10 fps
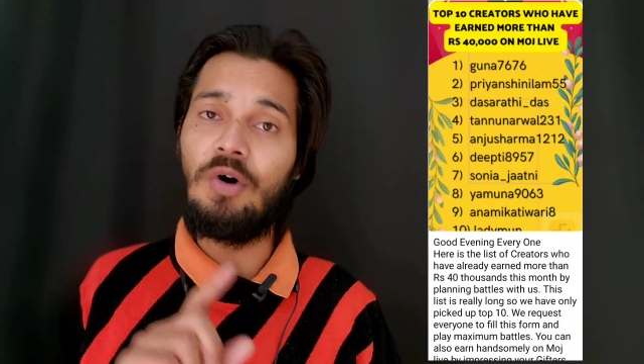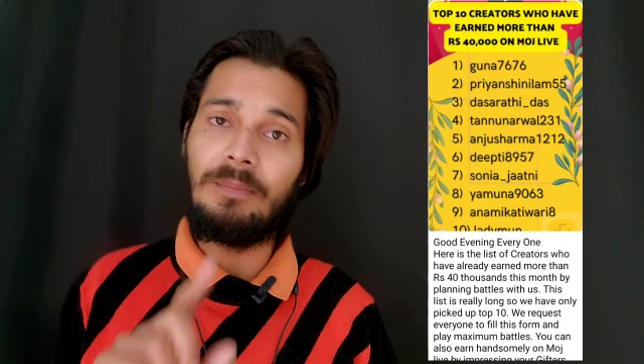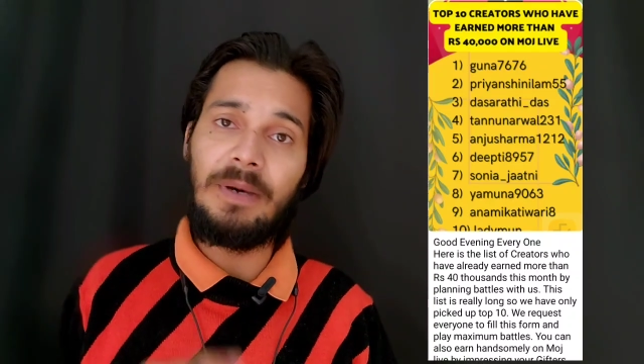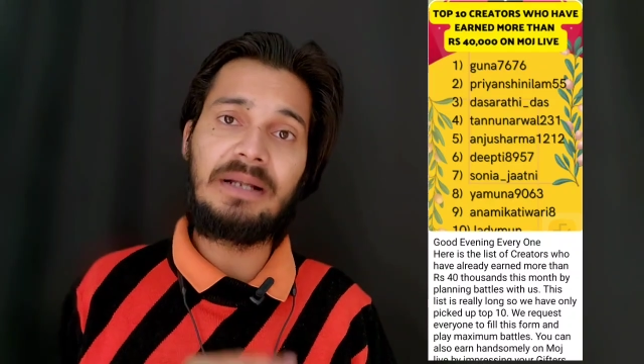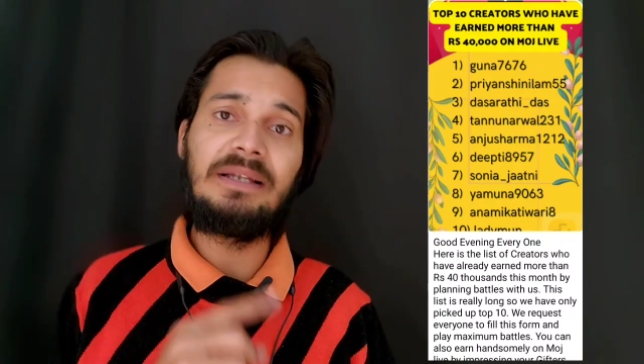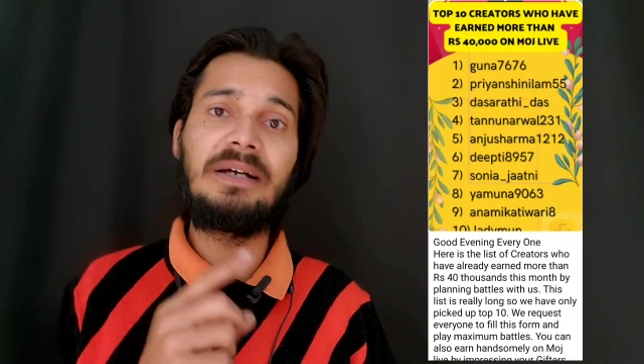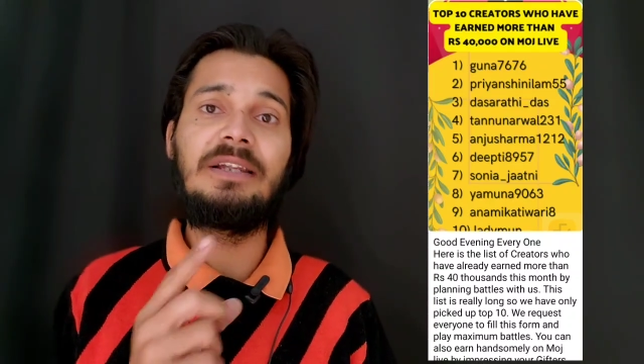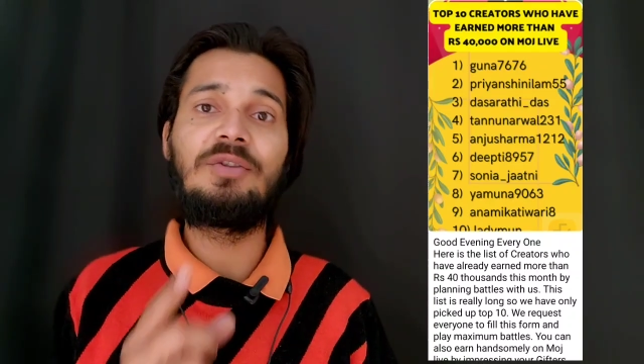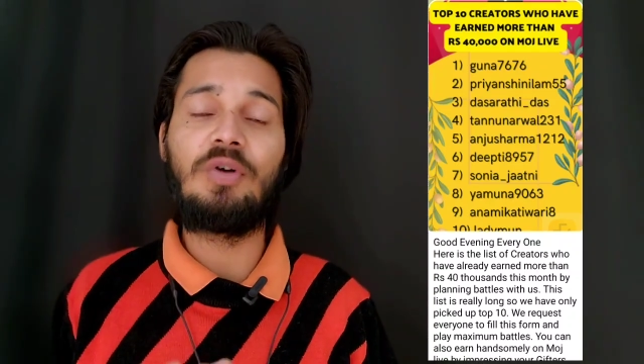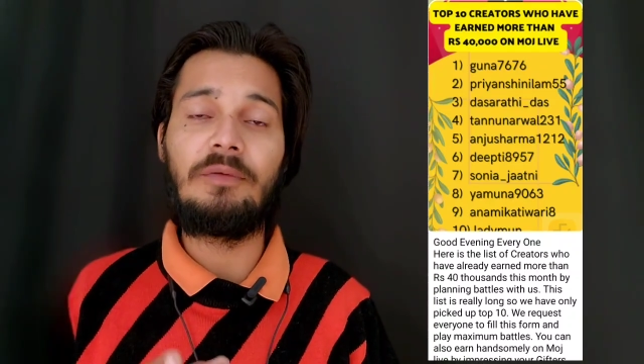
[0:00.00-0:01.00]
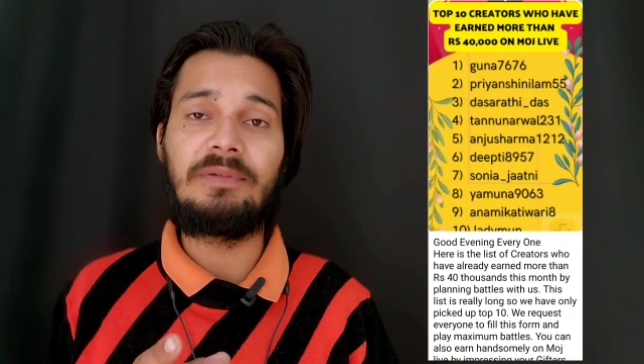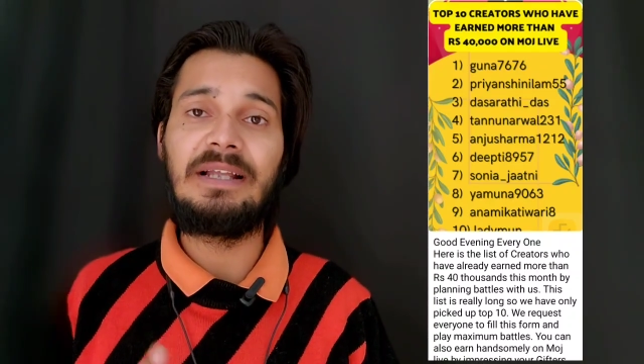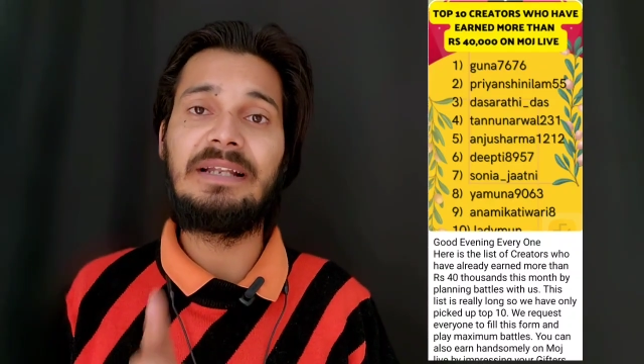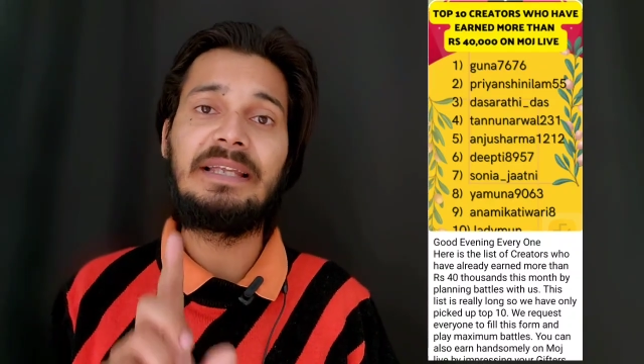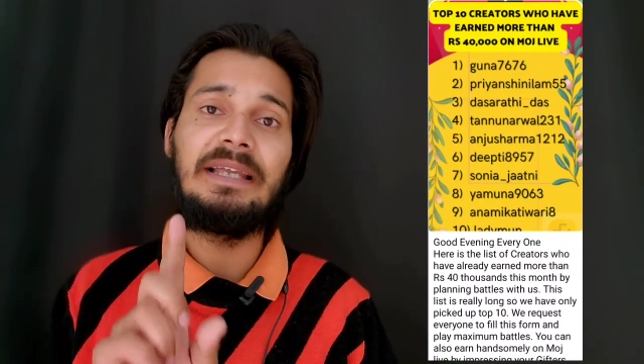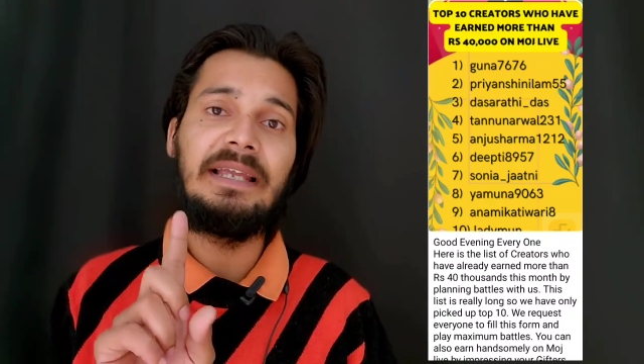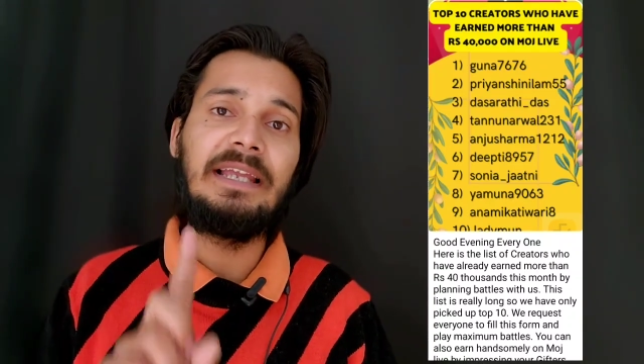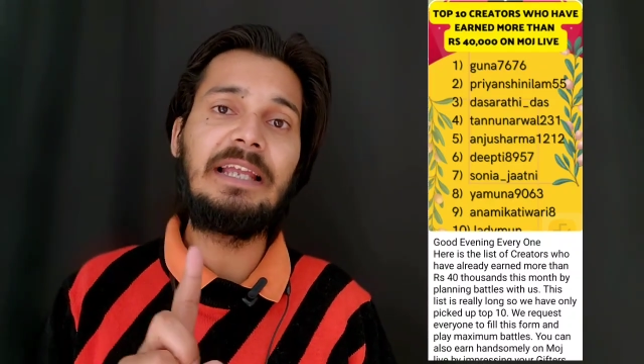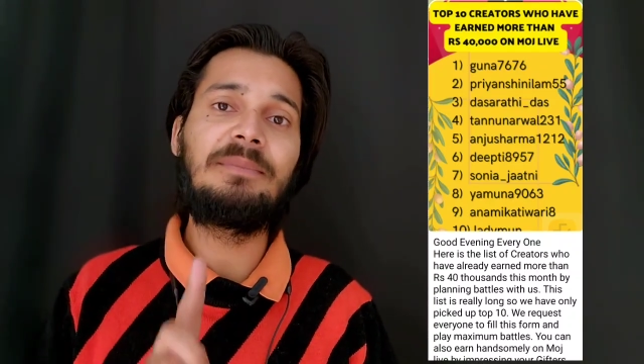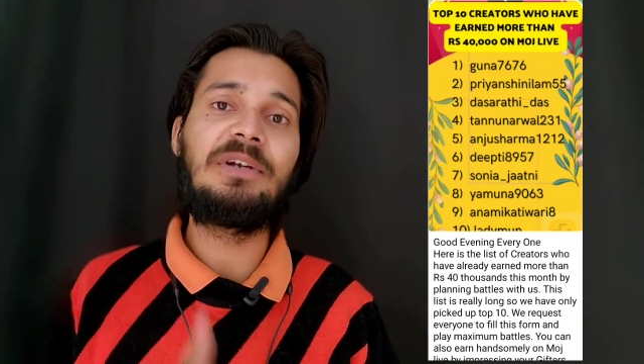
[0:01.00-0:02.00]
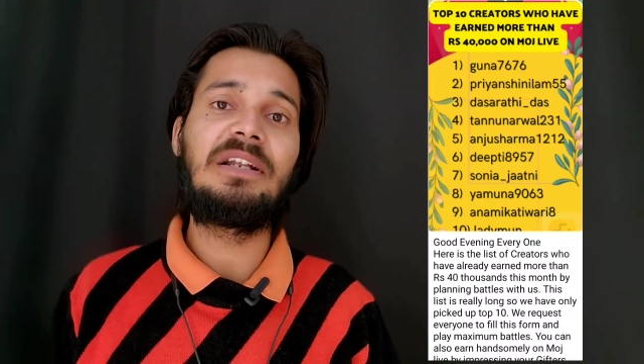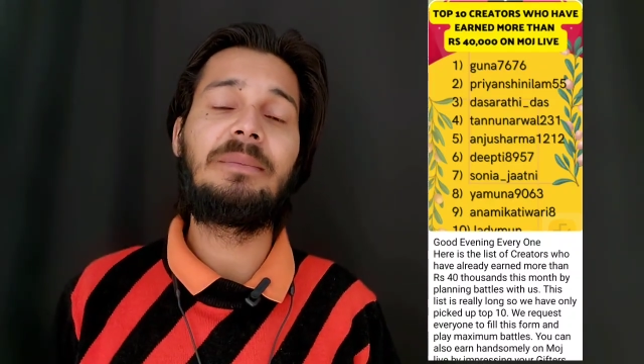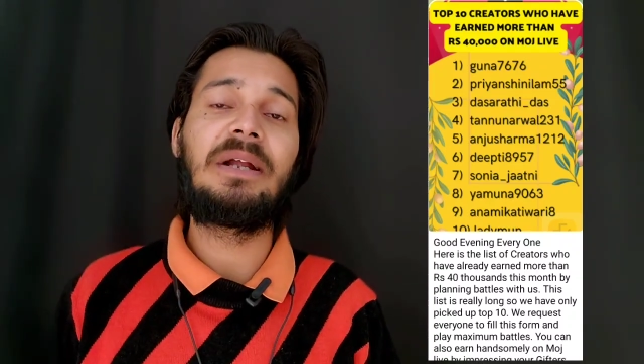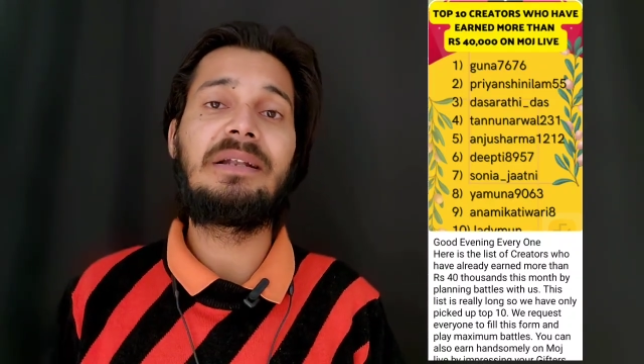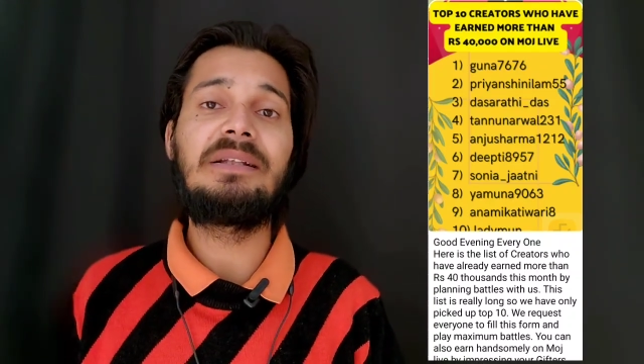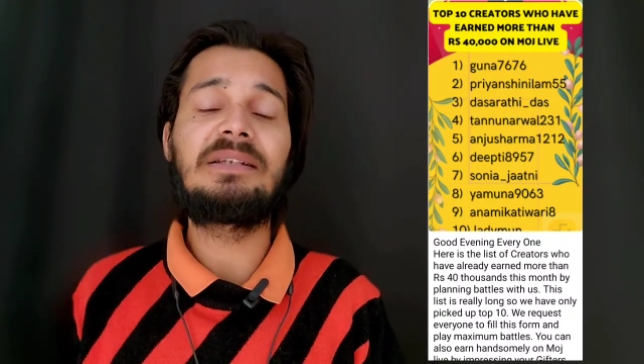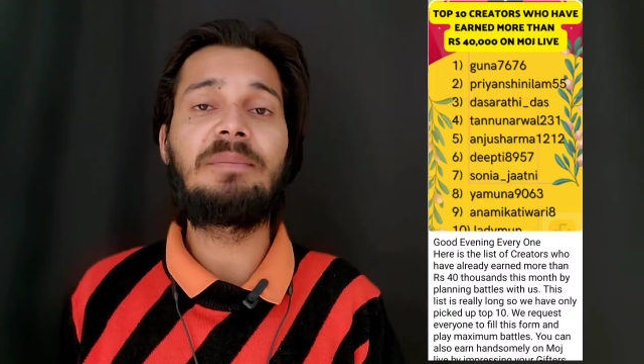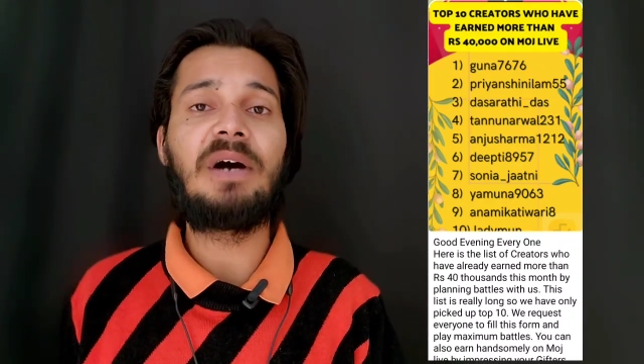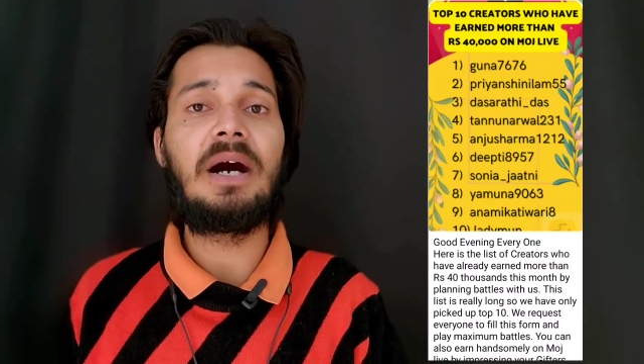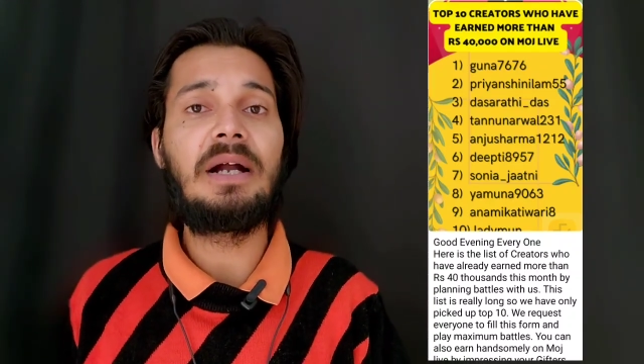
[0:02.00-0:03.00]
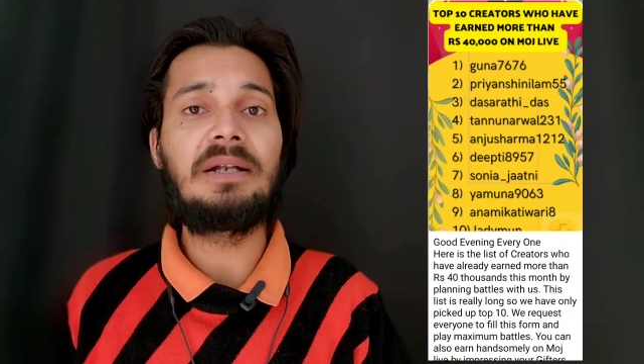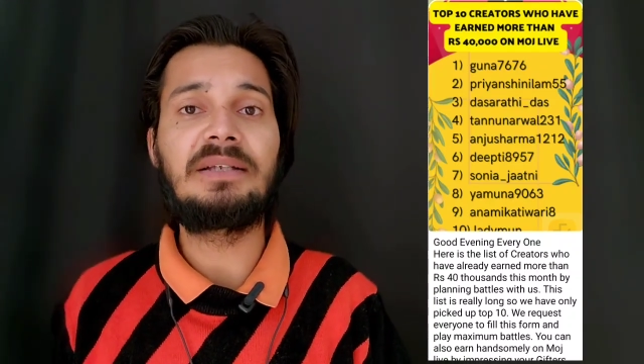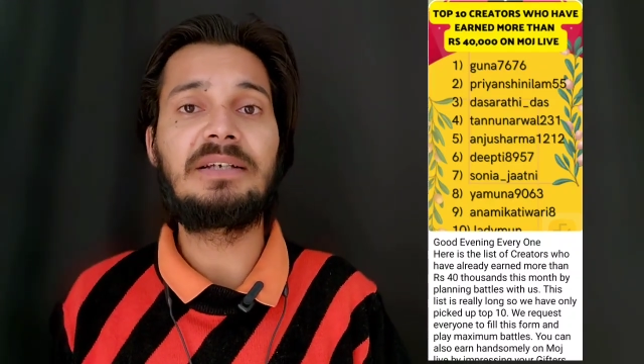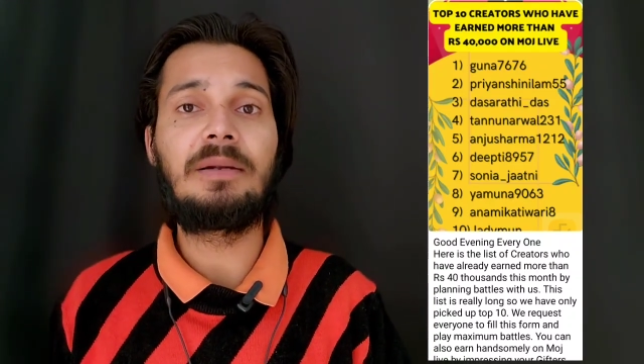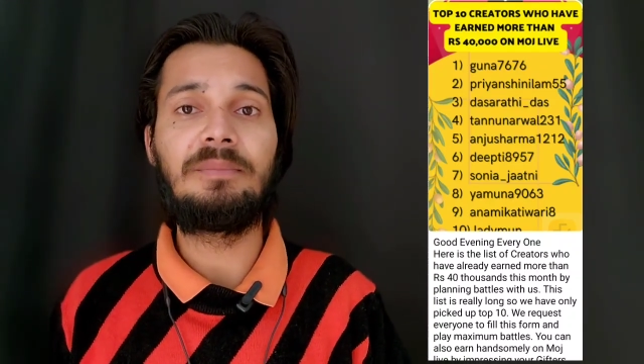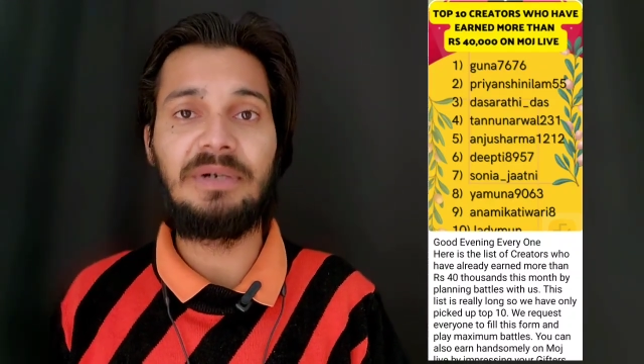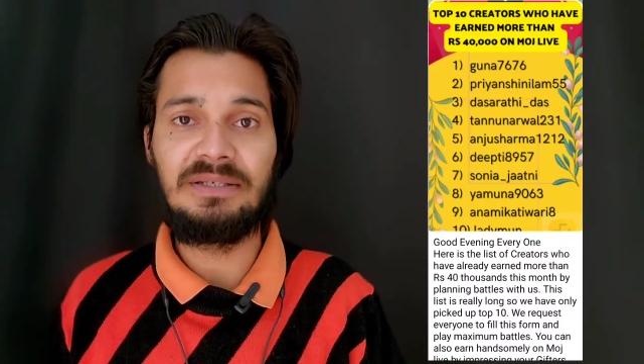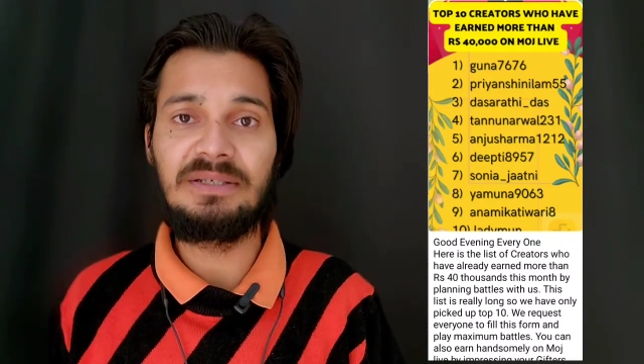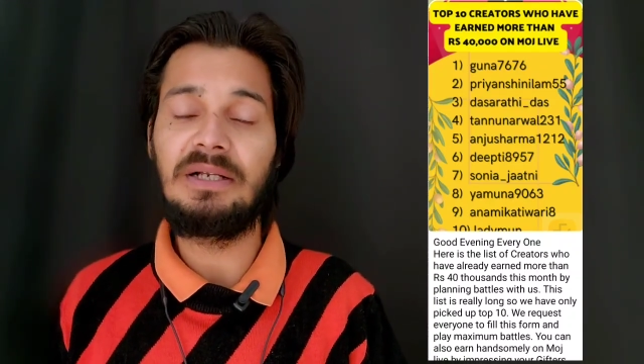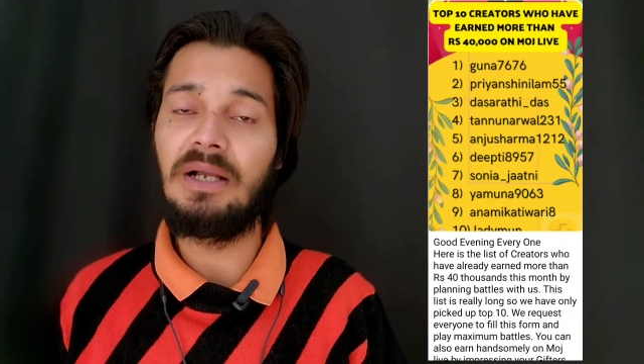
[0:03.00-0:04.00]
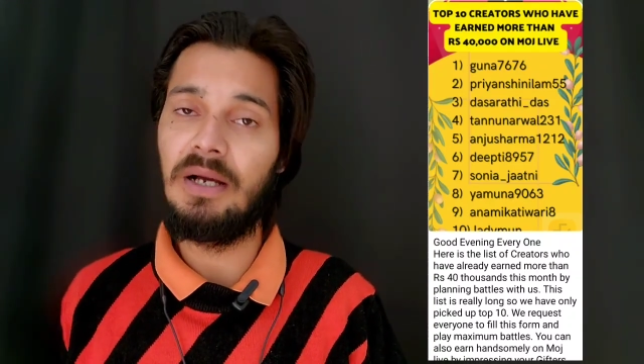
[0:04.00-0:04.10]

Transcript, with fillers: और बाकी अगले दो हफ्ते यानी कि एक महीने में एटलीस्ट आप आठ हज़ार मिनट्स